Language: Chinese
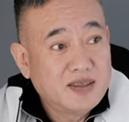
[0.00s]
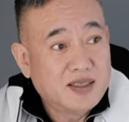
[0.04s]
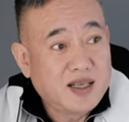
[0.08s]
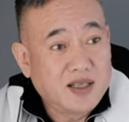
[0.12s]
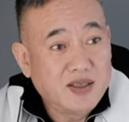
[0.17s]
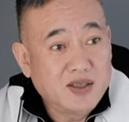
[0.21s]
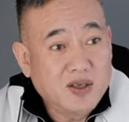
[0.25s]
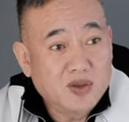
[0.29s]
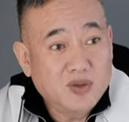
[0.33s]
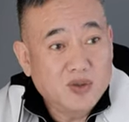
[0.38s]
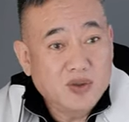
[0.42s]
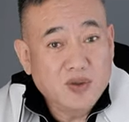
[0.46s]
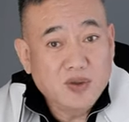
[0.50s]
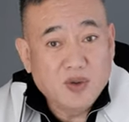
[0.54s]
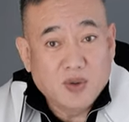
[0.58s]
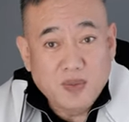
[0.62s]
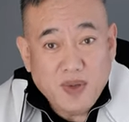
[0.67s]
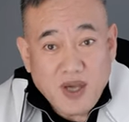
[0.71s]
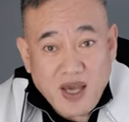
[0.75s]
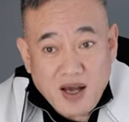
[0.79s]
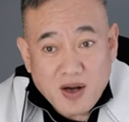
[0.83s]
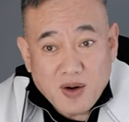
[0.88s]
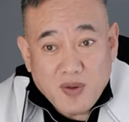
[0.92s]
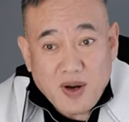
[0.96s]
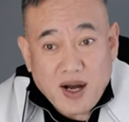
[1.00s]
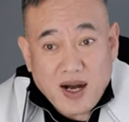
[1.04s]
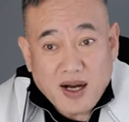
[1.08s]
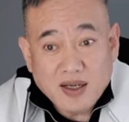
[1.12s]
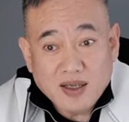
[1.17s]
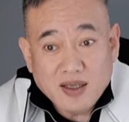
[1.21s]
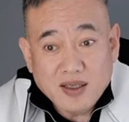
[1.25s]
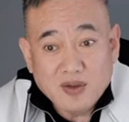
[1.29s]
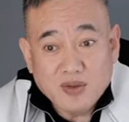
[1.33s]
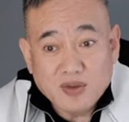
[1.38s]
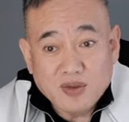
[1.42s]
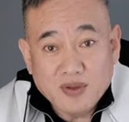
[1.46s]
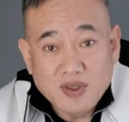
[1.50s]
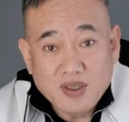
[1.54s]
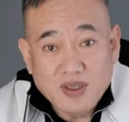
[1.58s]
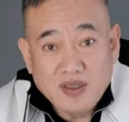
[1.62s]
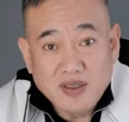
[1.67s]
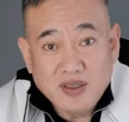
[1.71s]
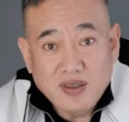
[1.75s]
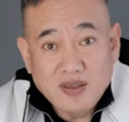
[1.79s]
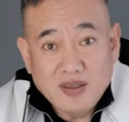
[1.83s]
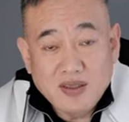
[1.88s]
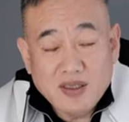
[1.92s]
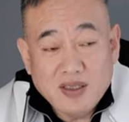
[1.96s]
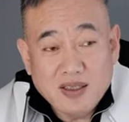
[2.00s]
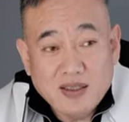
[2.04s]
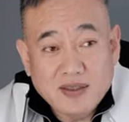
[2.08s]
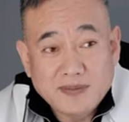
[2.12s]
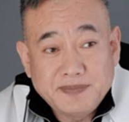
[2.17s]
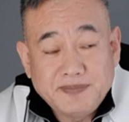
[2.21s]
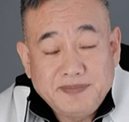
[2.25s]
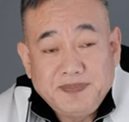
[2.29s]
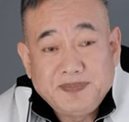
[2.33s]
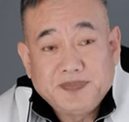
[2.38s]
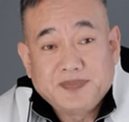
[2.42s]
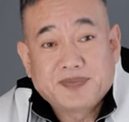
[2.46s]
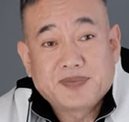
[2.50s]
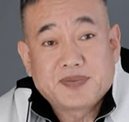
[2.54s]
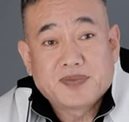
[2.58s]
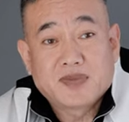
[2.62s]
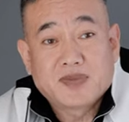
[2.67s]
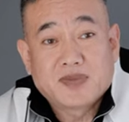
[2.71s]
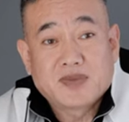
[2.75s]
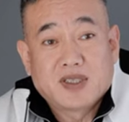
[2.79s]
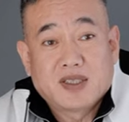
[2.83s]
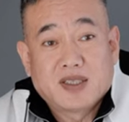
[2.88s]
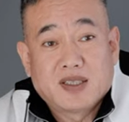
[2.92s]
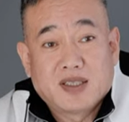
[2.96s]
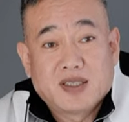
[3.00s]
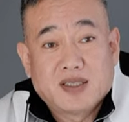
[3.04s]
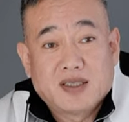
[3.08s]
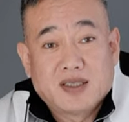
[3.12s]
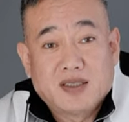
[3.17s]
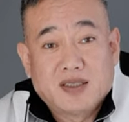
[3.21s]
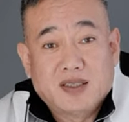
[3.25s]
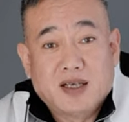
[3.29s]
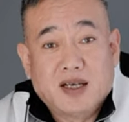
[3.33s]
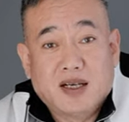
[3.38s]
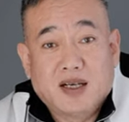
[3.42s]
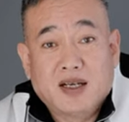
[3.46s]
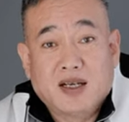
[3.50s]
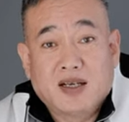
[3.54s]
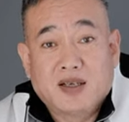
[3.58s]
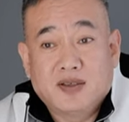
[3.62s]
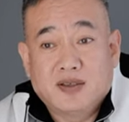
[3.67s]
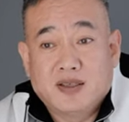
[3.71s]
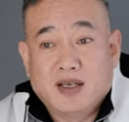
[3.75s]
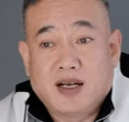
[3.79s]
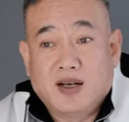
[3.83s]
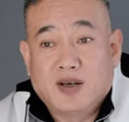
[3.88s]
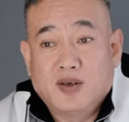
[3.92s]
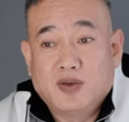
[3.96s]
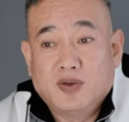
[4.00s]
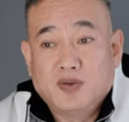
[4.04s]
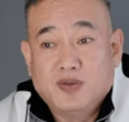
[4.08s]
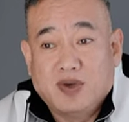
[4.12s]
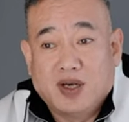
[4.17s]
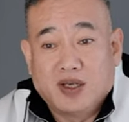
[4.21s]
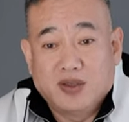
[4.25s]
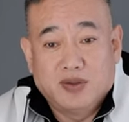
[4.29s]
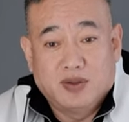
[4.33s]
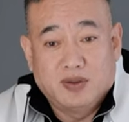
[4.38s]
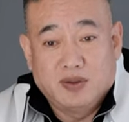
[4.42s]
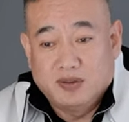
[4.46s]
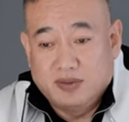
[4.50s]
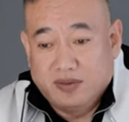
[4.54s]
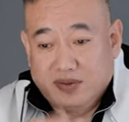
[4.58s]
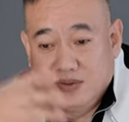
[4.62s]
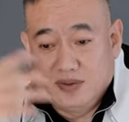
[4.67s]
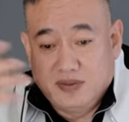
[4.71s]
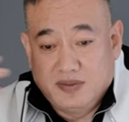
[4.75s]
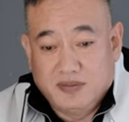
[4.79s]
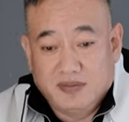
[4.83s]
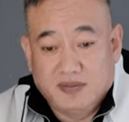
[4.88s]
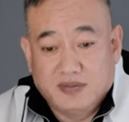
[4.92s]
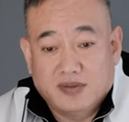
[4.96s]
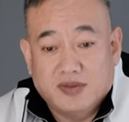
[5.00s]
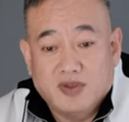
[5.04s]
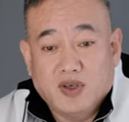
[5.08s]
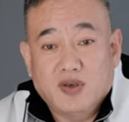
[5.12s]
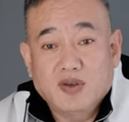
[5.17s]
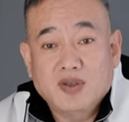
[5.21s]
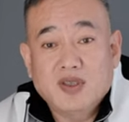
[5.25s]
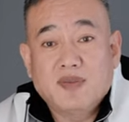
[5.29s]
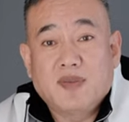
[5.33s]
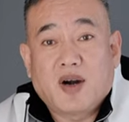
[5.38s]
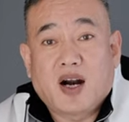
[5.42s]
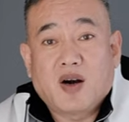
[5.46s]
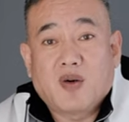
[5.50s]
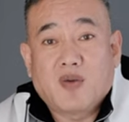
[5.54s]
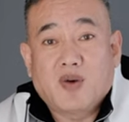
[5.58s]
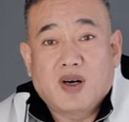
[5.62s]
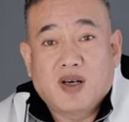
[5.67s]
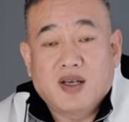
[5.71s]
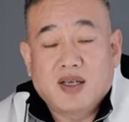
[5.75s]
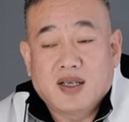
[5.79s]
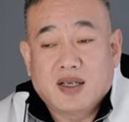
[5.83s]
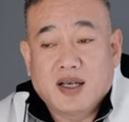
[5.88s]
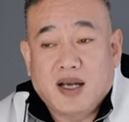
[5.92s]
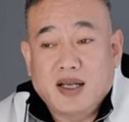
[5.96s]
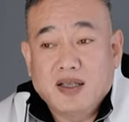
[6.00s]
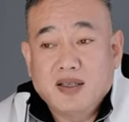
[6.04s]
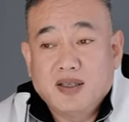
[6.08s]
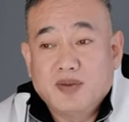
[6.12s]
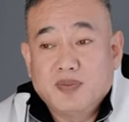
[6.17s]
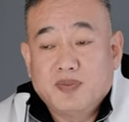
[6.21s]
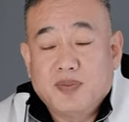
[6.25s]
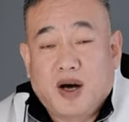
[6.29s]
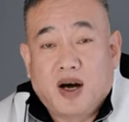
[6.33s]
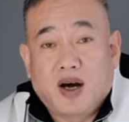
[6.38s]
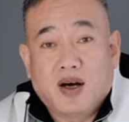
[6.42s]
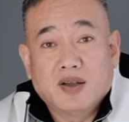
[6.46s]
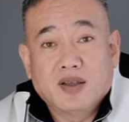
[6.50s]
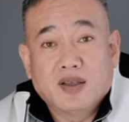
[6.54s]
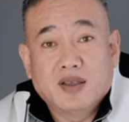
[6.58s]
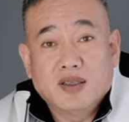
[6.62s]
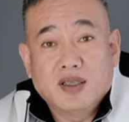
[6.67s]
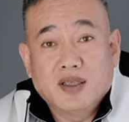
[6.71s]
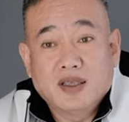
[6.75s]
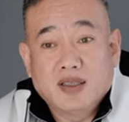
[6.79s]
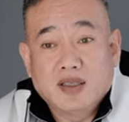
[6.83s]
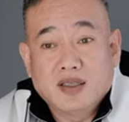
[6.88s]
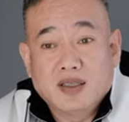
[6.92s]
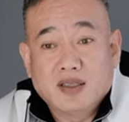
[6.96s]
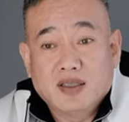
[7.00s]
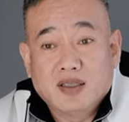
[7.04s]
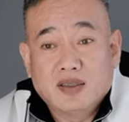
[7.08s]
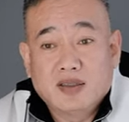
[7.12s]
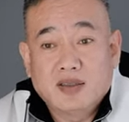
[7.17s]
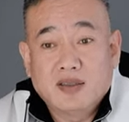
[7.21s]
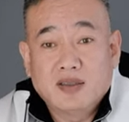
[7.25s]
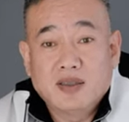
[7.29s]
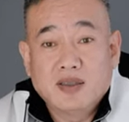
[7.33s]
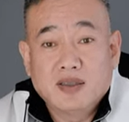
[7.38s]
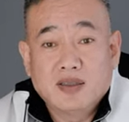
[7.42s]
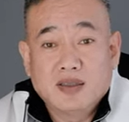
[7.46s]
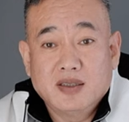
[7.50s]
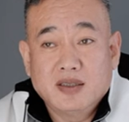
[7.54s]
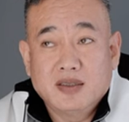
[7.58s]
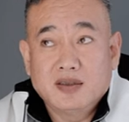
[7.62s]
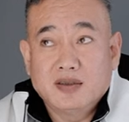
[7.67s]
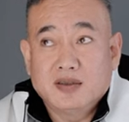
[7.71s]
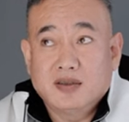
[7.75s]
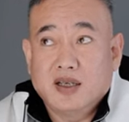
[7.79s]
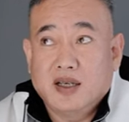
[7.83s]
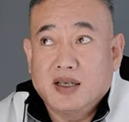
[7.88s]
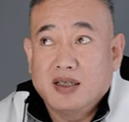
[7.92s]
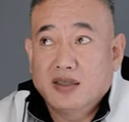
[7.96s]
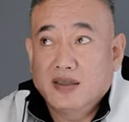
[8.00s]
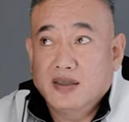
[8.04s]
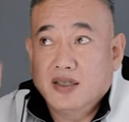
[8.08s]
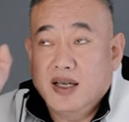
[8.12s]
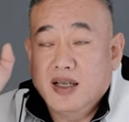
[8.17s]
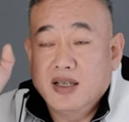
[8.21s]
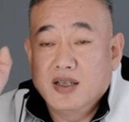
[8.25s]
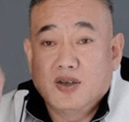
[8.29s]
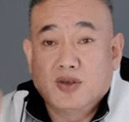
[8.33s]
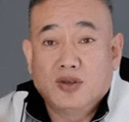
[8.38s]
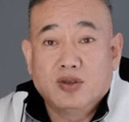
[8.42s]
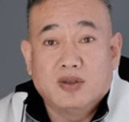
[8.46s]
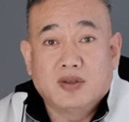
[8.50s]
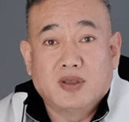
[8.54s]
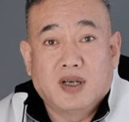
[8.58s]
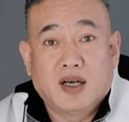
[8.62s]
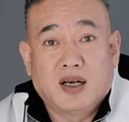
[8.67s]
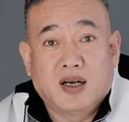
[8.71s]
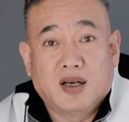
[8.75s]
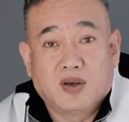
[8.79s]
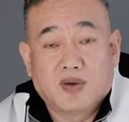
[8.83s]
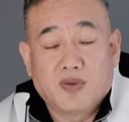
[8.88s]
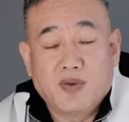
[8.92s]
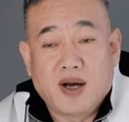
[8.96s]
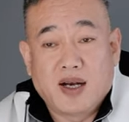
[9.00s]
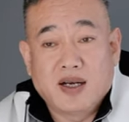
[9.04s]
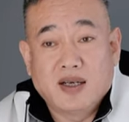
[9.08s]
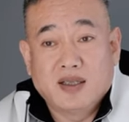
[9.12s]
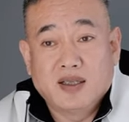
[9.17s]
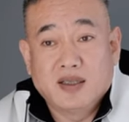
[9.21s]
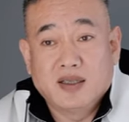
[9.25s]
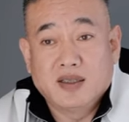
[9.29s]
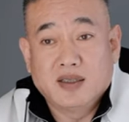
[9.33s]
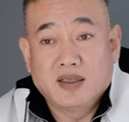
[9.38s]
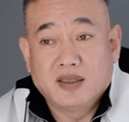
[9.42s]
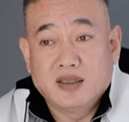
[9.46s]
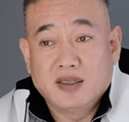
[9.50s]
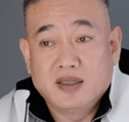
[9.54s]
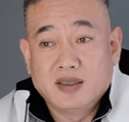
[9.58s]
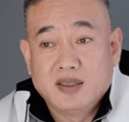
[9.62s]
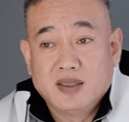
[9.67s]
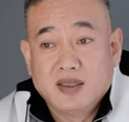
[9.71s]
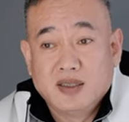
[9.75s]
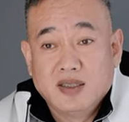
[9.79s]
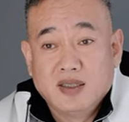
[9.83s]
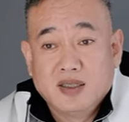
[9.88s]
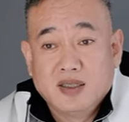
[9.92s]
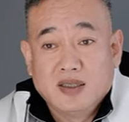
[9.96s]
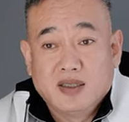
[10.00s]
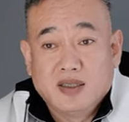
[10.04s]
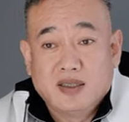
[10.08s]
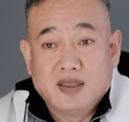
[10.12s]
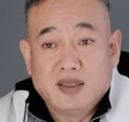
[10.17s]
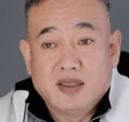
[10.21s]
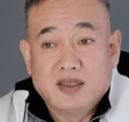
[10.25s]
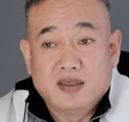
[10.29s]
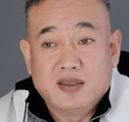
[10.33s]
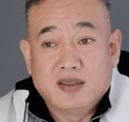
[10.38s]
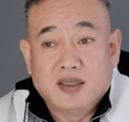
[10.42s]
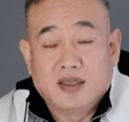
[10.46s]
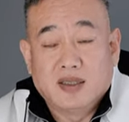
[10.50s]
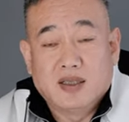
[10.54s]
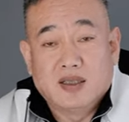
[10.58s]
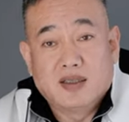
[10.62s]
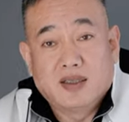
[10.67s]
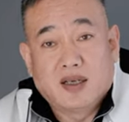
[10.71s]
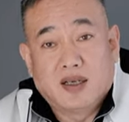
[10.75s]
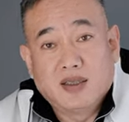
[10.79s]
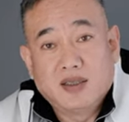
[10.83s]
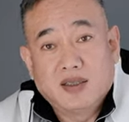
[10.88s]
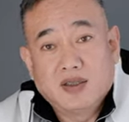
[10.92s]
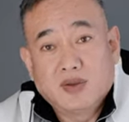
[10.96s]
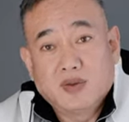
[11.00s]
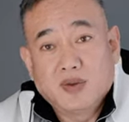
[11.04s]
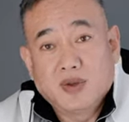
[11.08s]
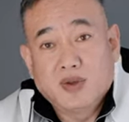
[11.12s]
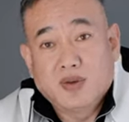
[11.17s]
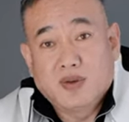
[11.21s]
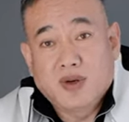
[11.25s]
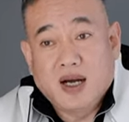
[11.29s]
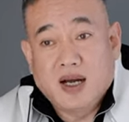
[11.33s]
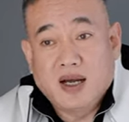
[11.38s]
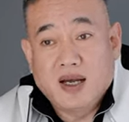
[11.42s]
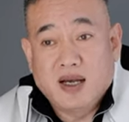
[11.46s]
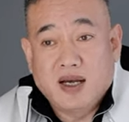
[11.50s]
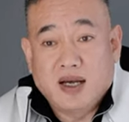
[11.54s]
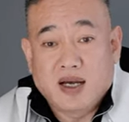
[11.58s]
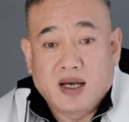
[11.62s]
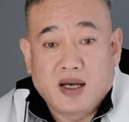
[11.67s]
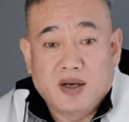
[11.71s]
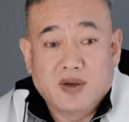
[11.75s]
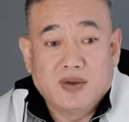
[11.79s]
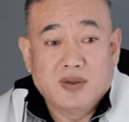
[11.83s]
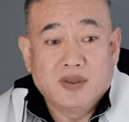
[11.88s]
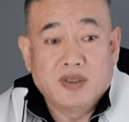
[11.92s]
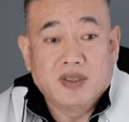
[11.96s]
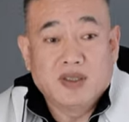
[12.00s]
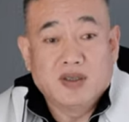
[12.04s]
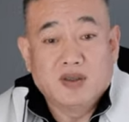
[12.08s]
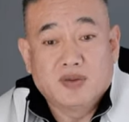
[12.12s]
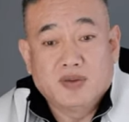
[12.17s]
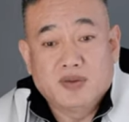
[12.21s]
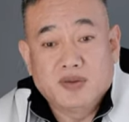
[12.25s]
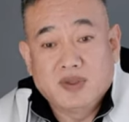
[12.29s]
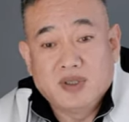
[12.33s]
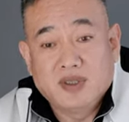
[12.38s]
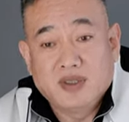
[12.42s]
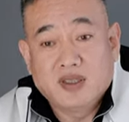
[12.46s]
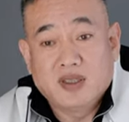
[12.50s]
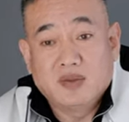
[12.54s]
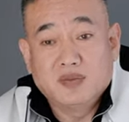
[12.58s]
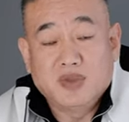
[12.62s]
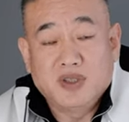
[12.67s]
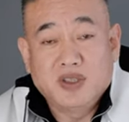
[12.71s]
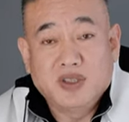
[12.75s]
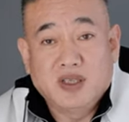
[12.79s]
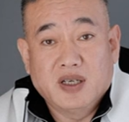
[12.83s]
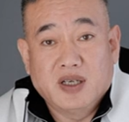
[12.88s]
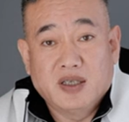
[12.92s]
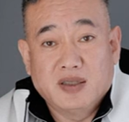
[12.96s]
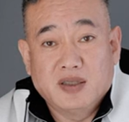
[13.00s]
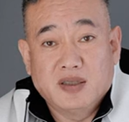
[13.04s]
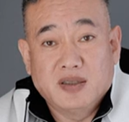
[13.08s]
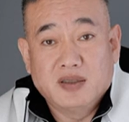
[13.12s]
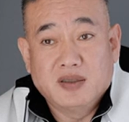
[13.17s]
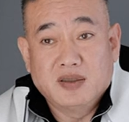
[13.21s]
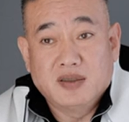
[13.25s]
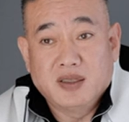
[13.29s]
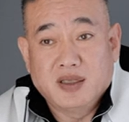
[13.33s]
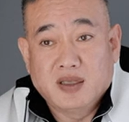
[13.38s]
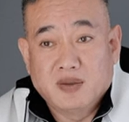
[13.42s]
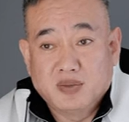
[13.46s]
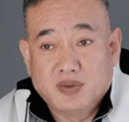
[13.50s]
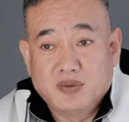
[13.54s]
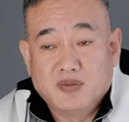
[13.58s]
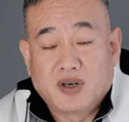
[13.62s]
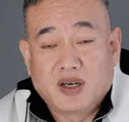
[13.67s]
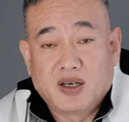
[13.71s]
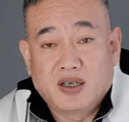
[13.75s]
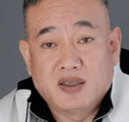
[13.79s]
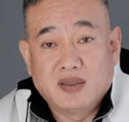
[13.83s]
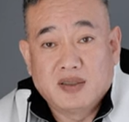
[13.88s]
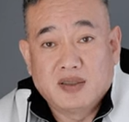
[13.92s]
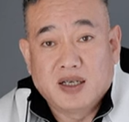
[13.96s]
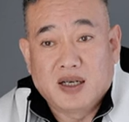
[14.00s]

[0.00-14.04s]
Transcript: 难道说有变化这个土地性质啊？然后我就着急麻慌的赶紧跑到那个市政厅，在三楼啊管理这个呃整个城市规划呀，还有这个土地审批啊这个部门。